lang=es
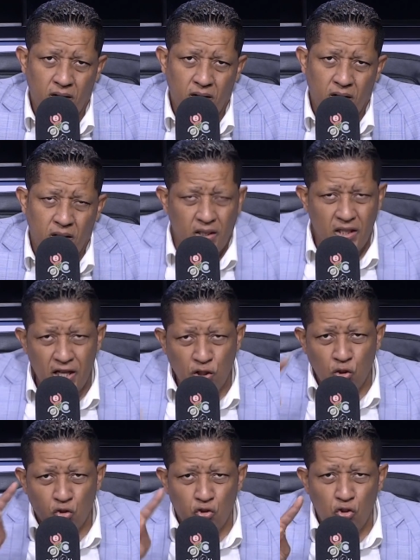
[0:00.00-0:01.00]
Y
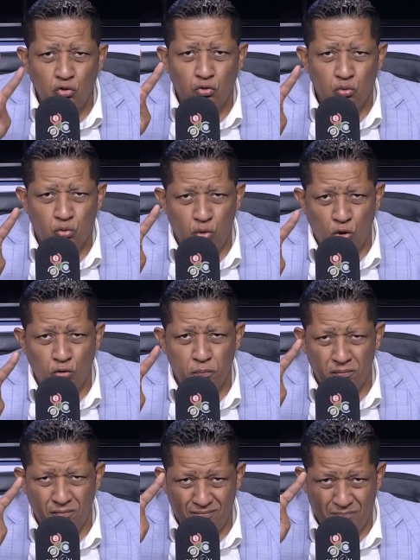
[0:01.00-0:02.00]
esos son sus dos
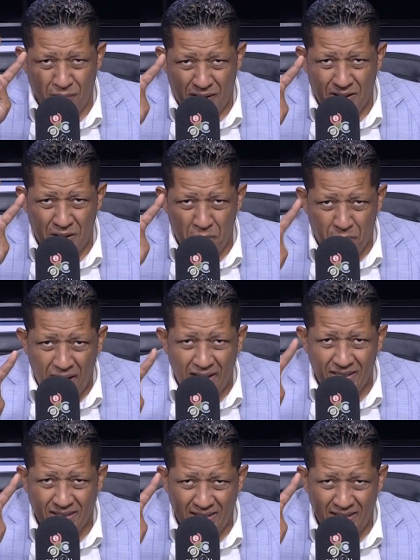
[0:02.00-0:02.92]
principales